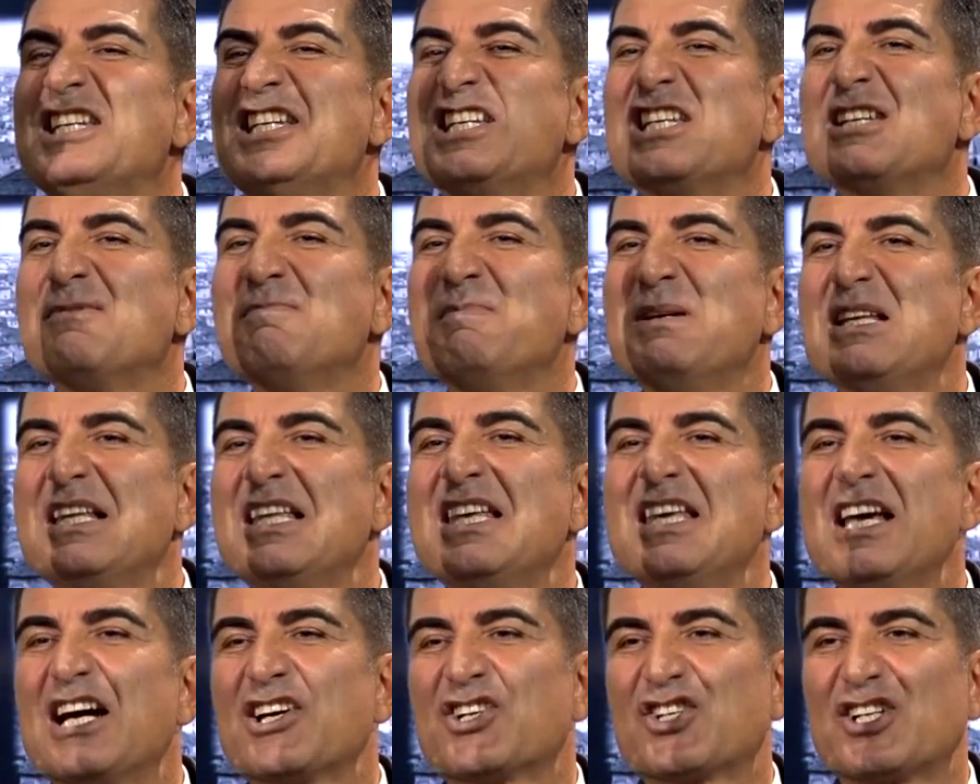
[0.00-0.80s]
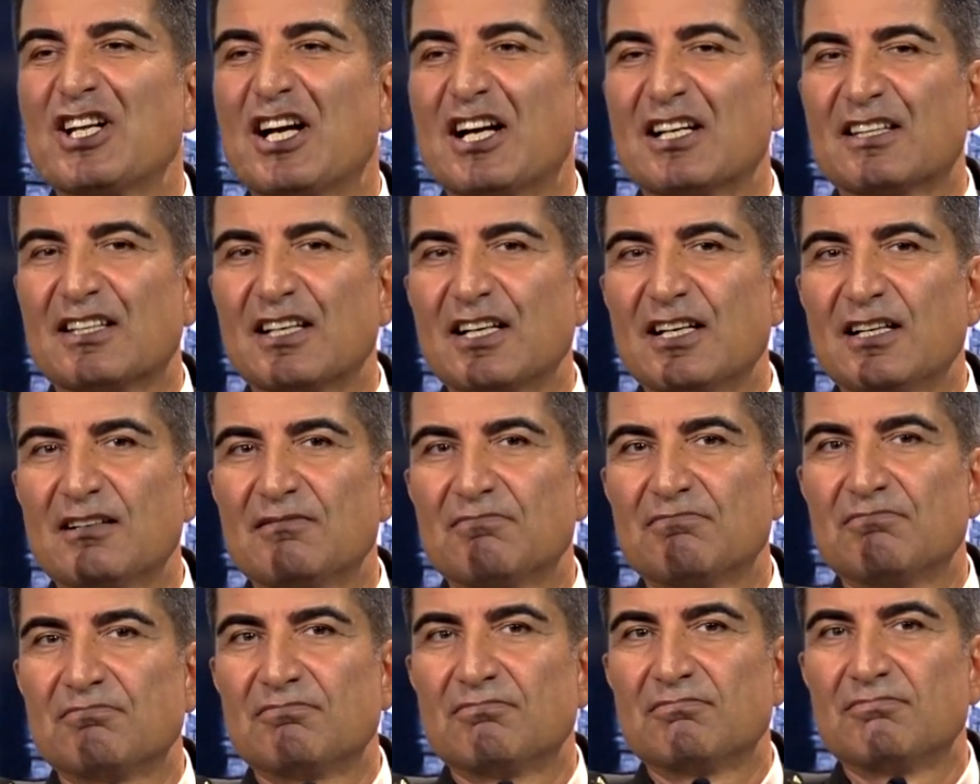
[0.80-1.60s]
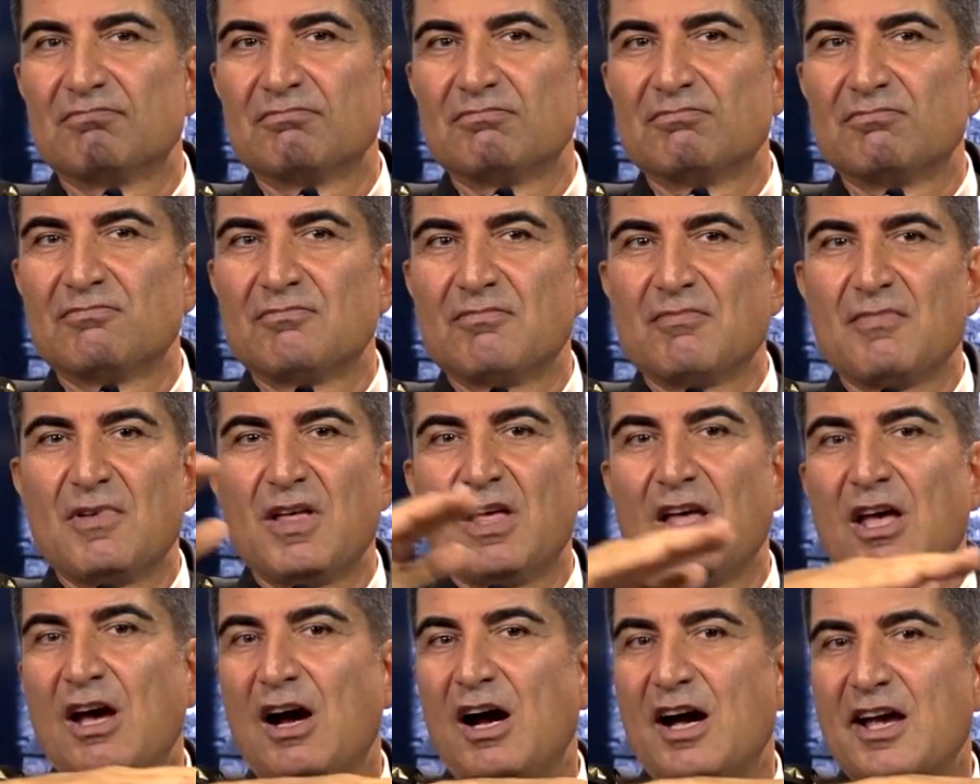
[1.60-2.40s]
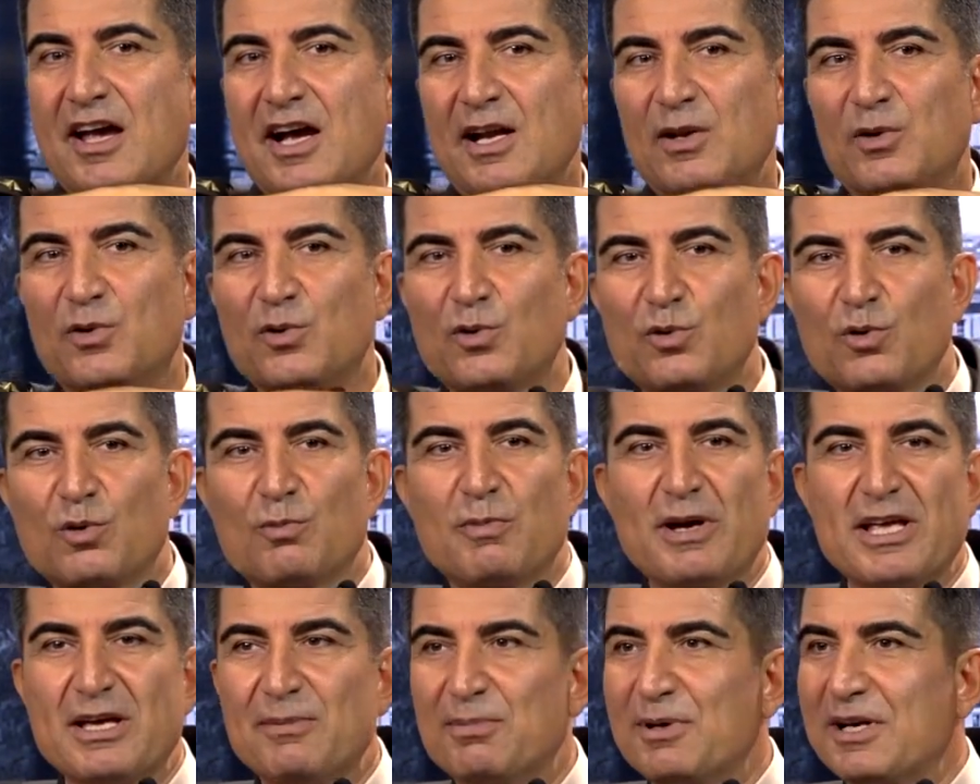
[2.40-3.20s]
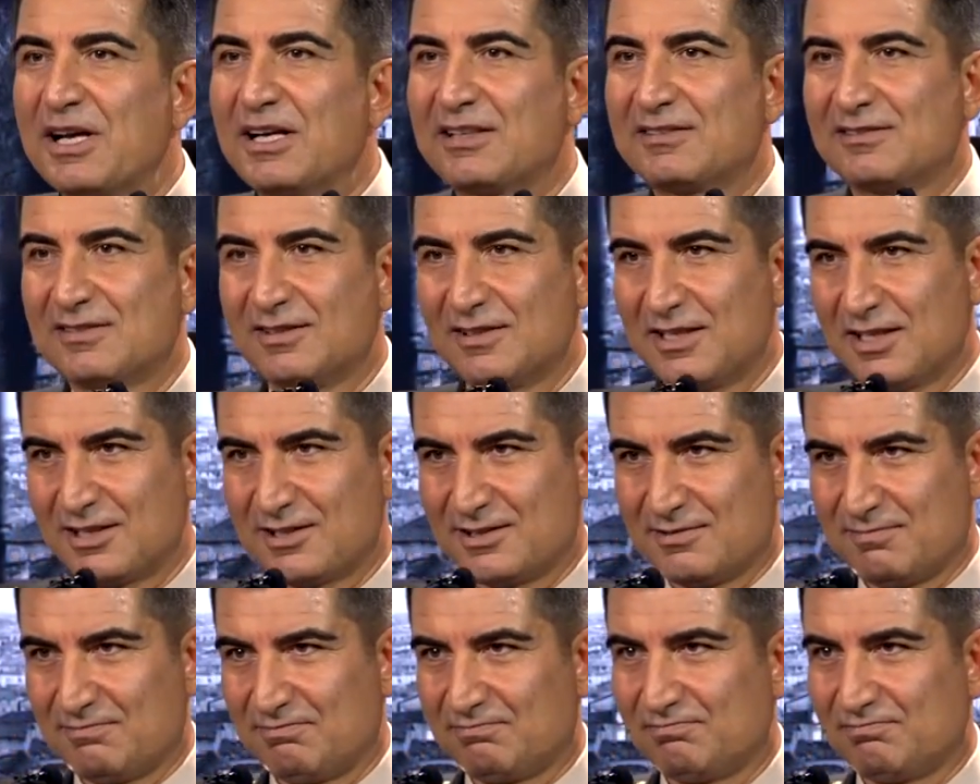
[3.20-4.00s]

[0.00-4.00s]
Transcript: 20'li yaşlarda hayal kurmayı bıraktılar.